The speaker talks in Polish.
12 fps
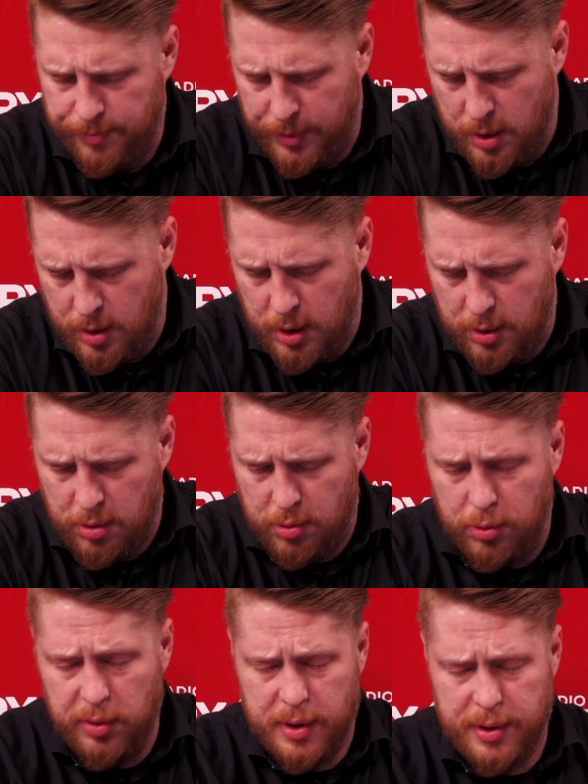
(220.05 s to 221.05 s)
rektor
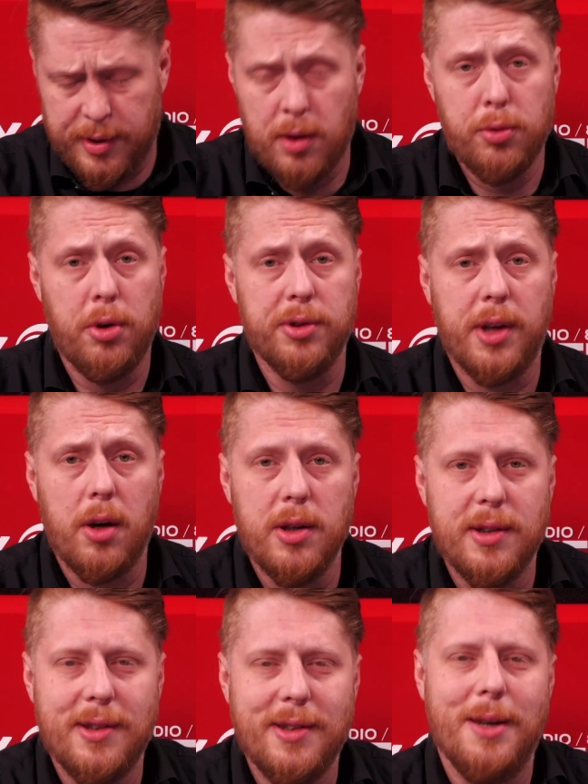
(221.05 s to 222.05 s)
Uniwersytetu Śląskiego
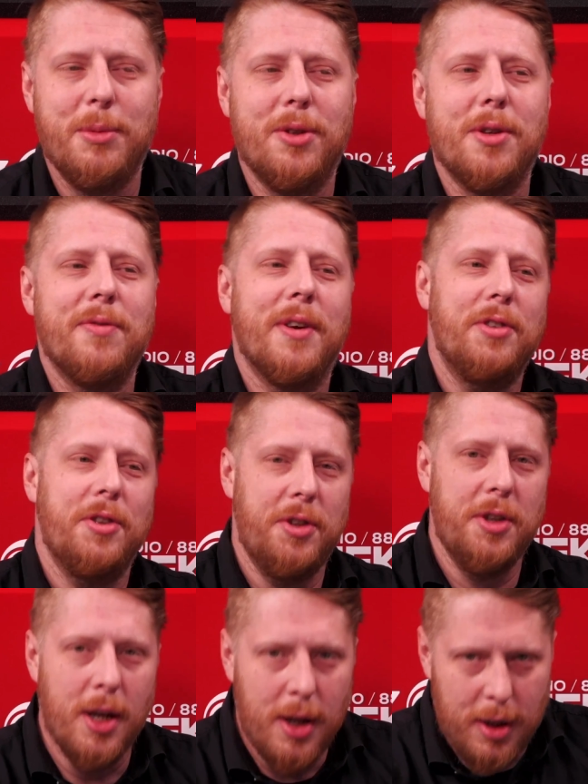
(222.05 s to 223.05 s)
jest z nami. Dogrywka w
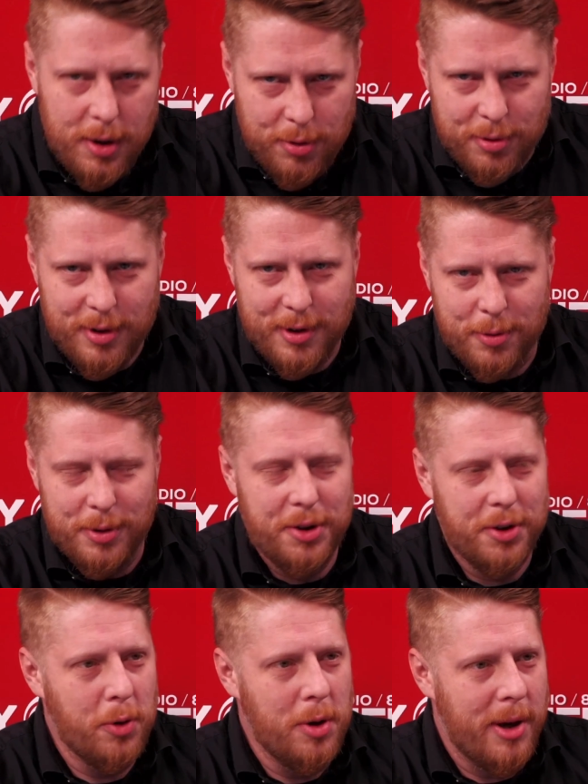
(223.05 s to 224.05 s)
sieci już za sekundę.
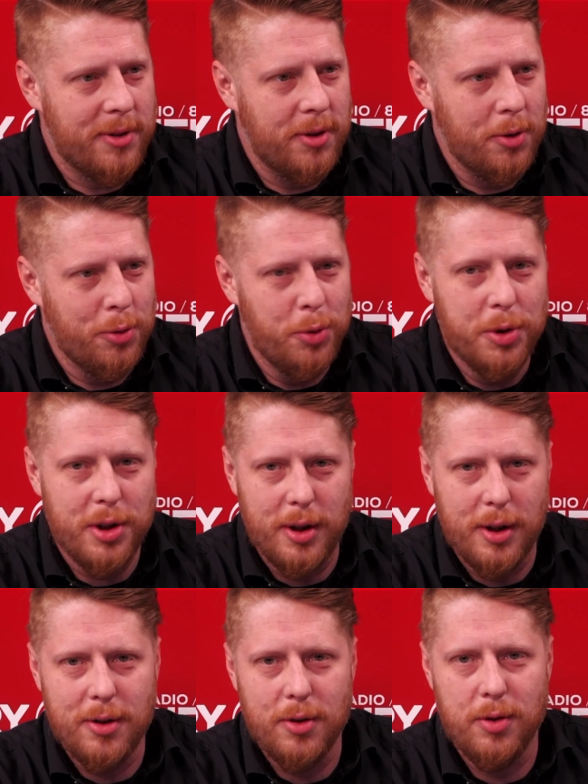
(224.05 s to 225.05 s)
Dziękuję bardzo. Do
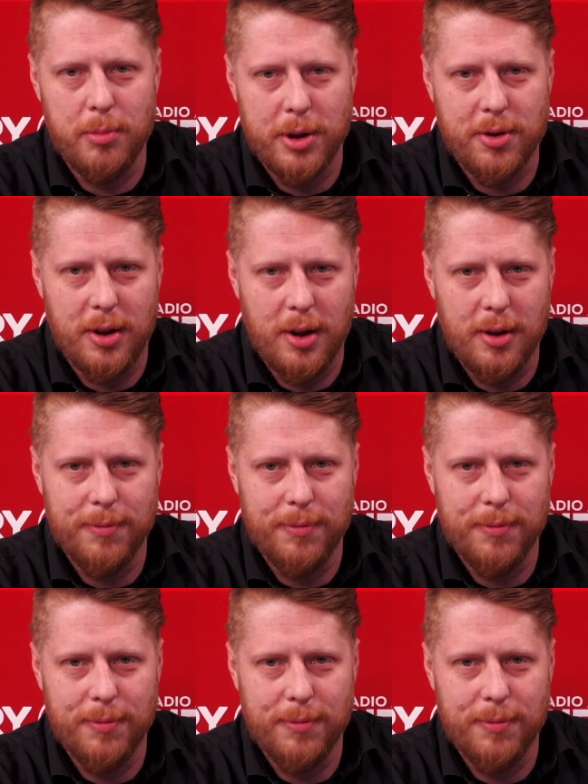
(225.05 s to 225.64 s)
usłyszenia. Do zobaczenia.